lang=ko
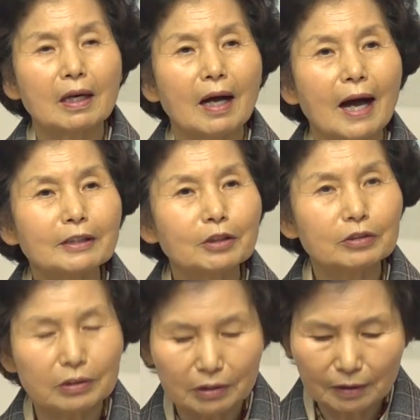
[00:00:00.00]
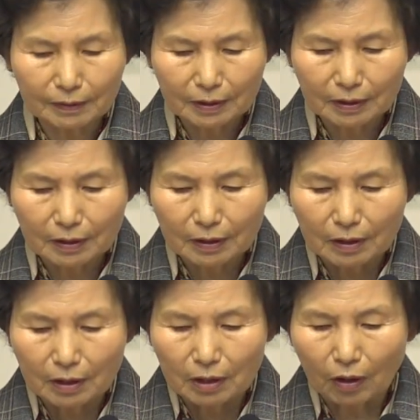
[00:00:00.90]
악령들은
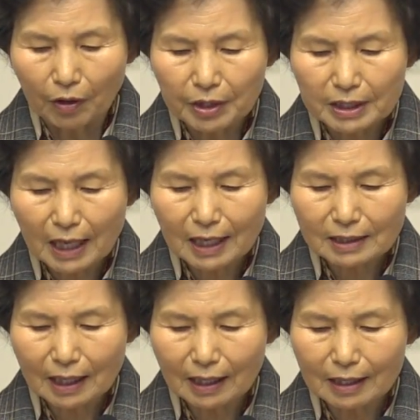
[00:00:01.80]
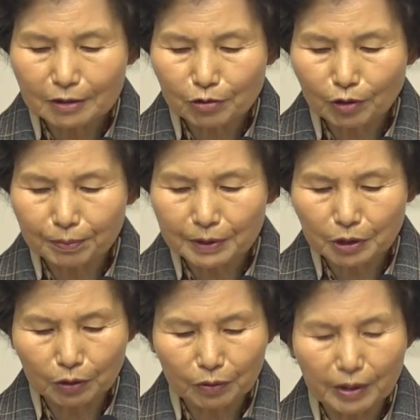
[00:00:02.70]
거의 상상할 수 없을
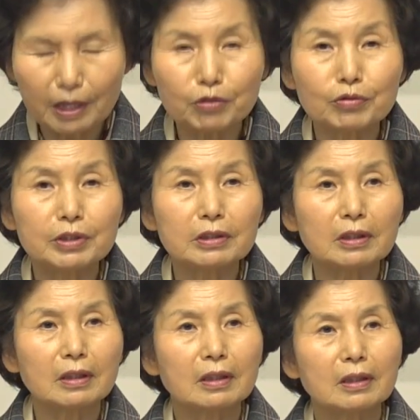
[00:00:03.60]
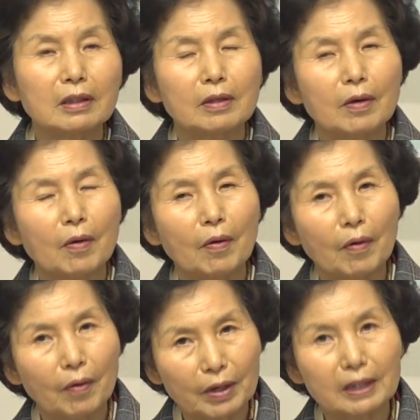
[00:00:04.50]
정도의 유익을
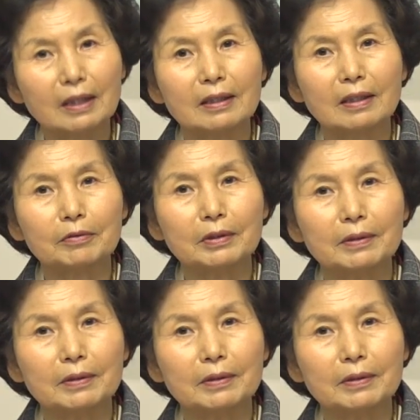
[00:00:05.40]
얻게 된다고요.